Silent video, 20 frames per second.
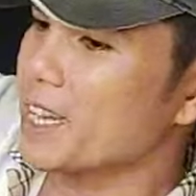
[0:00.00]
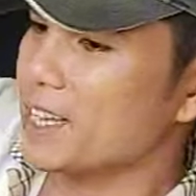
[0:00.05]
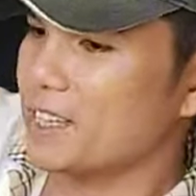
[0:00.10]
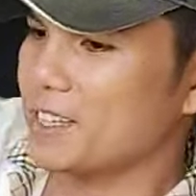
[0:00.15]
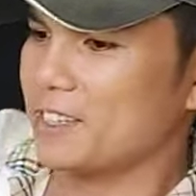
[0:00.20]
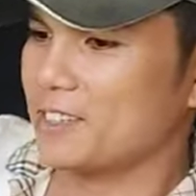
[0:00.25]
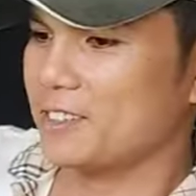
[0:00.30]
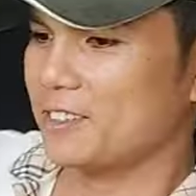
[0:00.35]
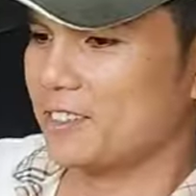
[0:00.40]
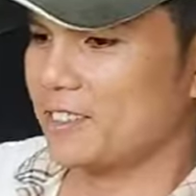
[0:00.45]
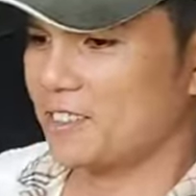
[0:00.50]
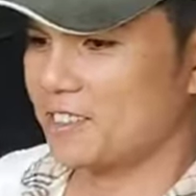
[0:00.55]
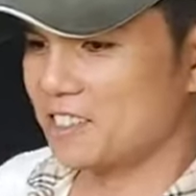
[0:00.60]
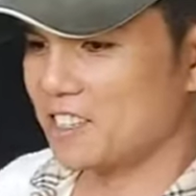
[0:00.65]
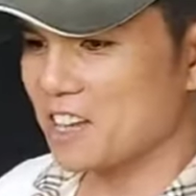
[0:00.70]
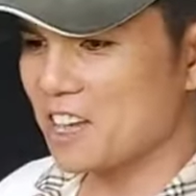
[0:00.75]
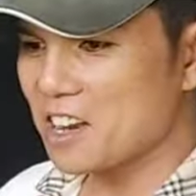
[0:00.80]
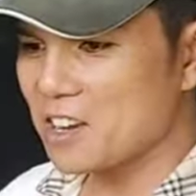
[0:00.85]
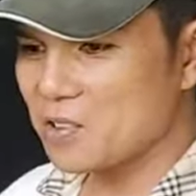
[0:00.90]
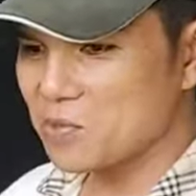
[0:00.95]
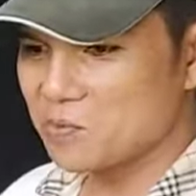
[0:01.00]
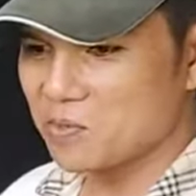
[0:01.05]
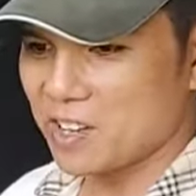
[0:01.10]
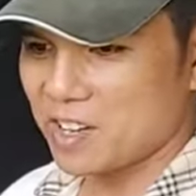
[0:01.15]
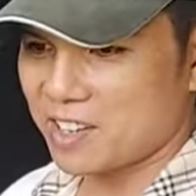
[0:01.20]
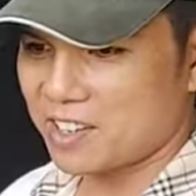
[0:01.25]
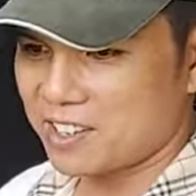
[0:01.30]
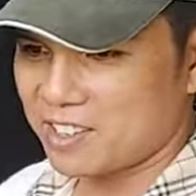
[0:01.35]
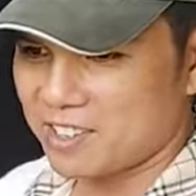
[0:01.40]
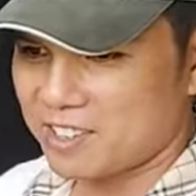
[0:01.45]
nha khá lùng
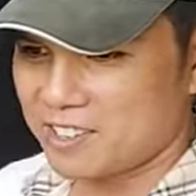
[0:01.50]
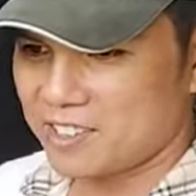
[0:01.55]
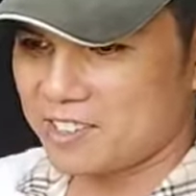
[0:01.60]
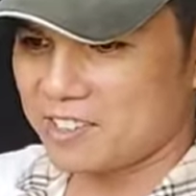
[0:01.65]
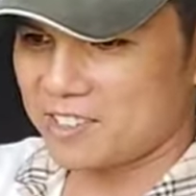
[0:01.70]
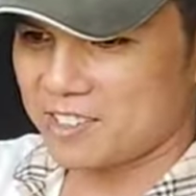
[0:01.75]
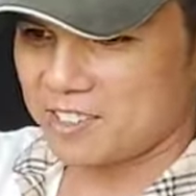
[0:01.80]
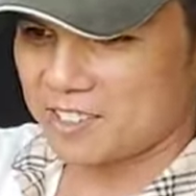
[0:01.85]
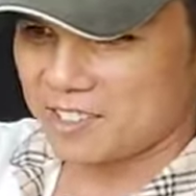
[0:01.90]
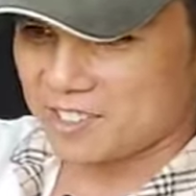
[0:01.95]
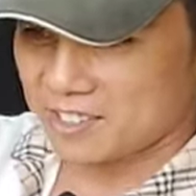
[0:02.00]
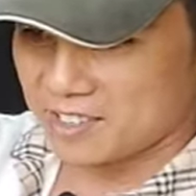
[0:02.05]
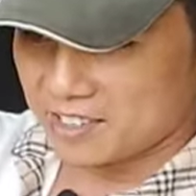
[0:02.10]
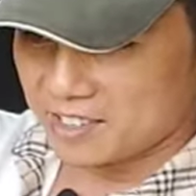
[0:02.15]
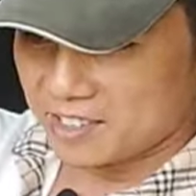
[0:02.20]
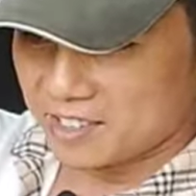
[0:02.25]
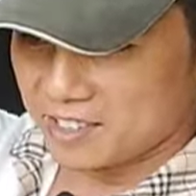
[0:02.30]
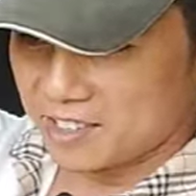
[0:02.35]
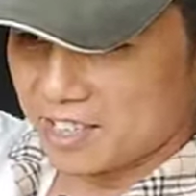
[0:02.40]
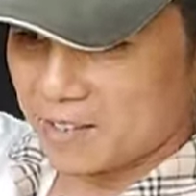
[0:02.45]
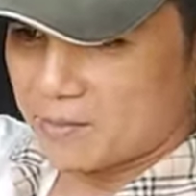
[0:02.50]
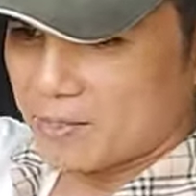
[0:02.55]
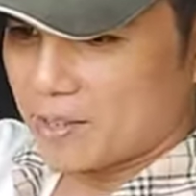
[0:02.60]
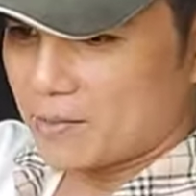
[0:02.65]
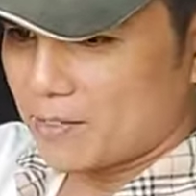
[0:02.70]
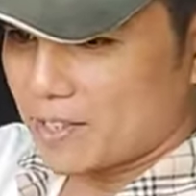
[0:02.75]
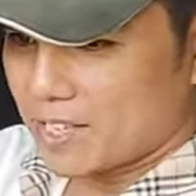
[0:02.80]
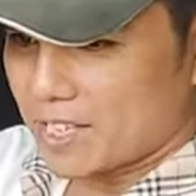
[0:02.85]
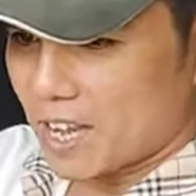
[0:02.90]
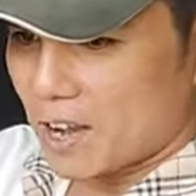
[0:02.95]
lực được nằm
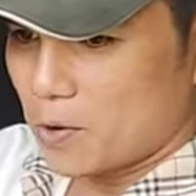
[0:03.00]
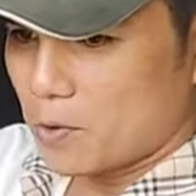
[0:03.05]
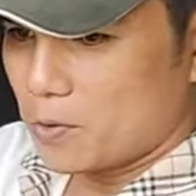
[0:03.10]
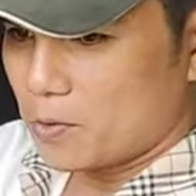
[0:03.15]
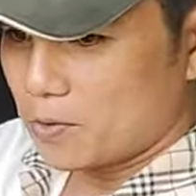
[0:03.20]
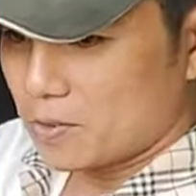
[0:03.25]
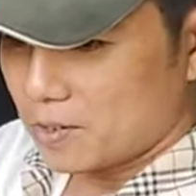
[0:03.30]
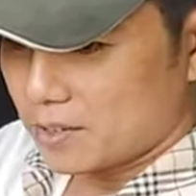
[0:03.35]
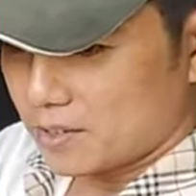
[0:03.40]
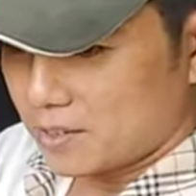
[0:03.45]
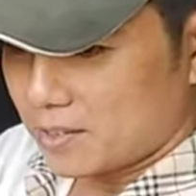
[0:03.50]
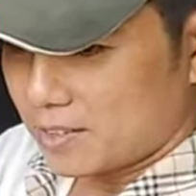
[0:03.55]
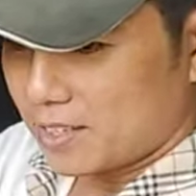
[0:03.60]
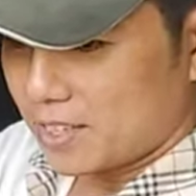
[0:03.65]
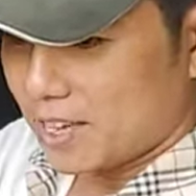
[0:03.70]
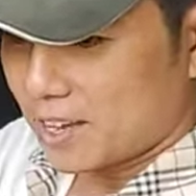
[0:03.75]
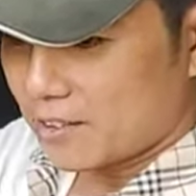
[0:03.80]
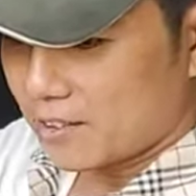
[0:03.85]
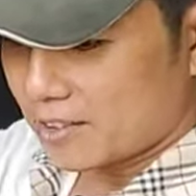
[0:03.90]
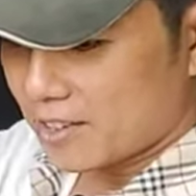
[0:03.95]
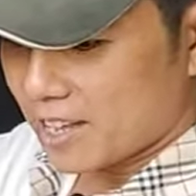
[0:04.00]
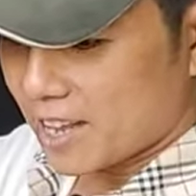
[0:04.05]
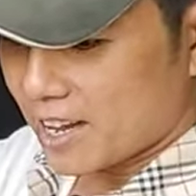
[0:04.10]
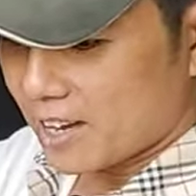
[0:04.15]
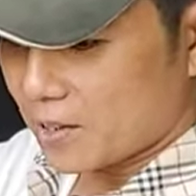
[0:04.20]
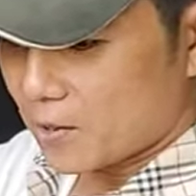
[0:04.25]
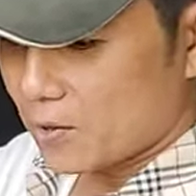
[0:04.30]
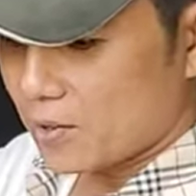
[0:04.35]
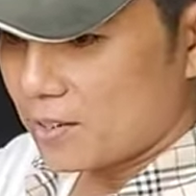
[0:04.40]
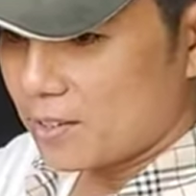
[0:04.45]
trong cái chậu kéo
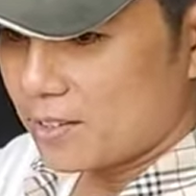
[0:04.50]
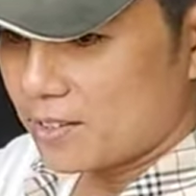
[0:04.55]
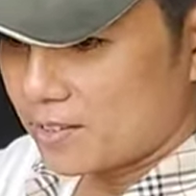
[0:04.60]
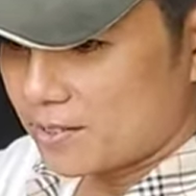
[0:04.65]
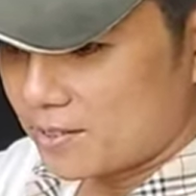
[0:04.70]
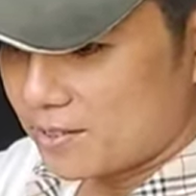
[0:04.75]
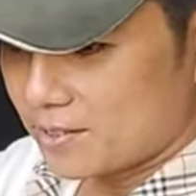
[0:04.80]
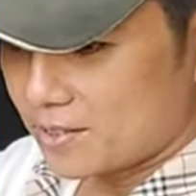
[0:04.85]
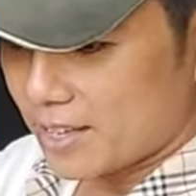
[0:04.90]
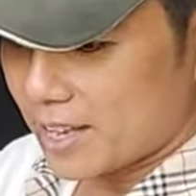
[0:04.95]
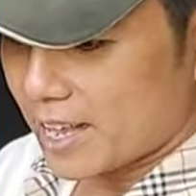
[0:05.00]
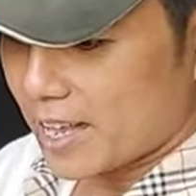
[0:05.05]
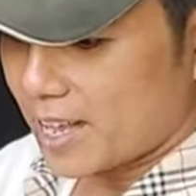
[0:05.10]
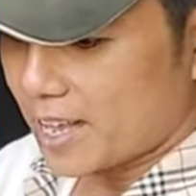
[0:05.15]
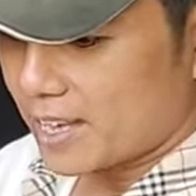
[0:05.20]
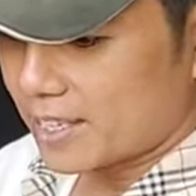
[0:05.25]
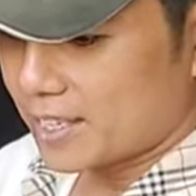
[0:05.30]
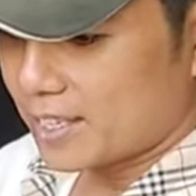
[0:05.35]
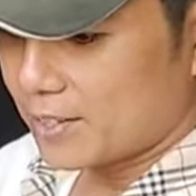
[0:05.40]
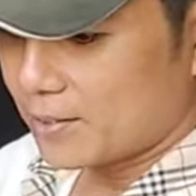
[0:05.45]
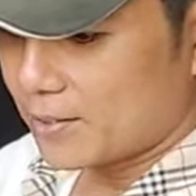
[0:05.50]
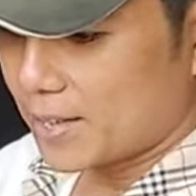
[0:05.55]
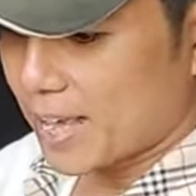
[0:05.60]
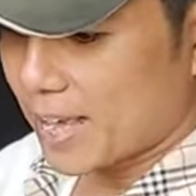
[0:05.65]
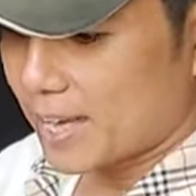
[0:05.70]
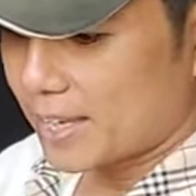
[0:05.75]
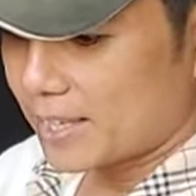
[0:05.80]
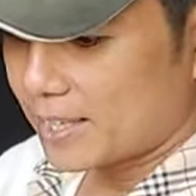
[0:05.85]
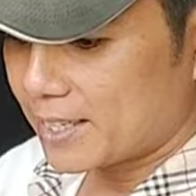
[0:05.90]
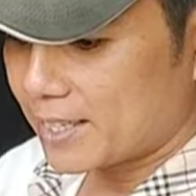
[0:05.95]
dành luôn là chiều
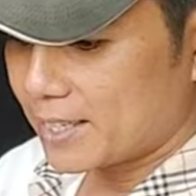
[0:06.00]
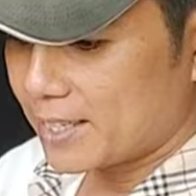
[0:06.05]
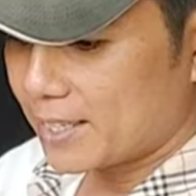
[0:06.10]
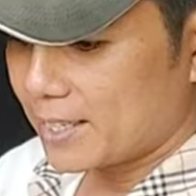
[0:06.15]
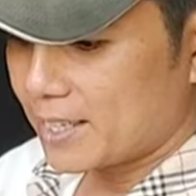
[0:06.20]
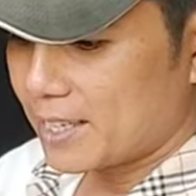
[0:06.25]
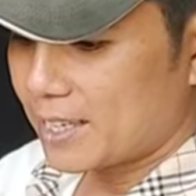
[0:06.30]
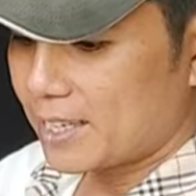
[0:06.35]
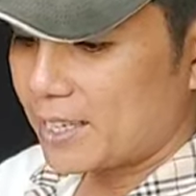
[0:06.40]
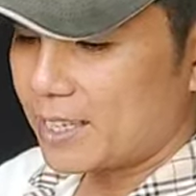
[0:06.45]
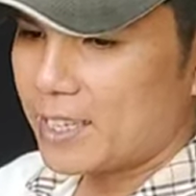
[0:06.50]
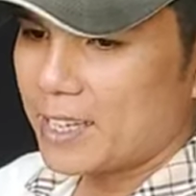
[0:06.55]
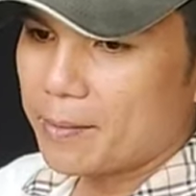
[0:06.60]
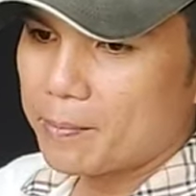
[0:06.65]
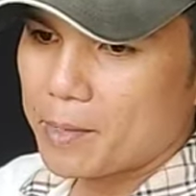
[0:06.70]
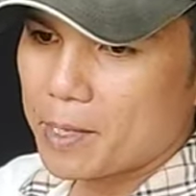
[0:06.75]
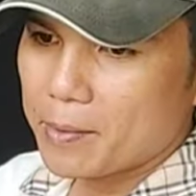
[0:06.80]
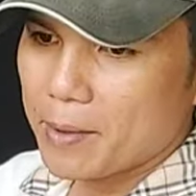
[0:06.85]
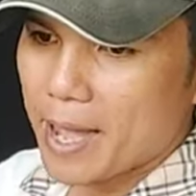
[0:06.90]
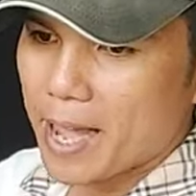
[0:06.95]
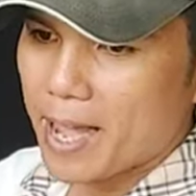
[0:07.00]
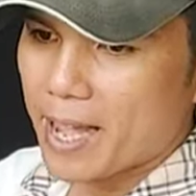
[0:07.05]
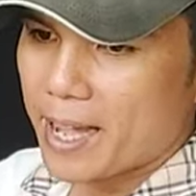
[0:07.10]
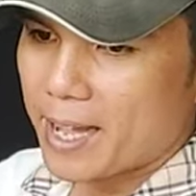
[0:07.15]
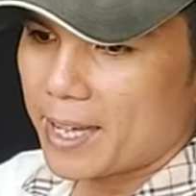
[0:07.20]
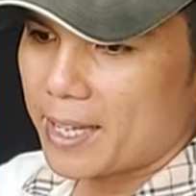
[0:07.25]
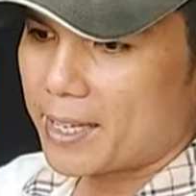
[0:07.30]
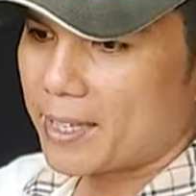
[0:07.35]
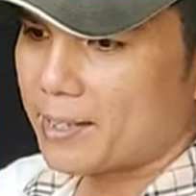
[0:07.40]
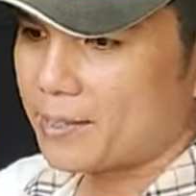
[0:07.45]
dài
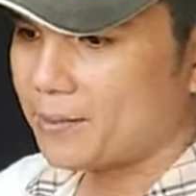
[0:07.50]
53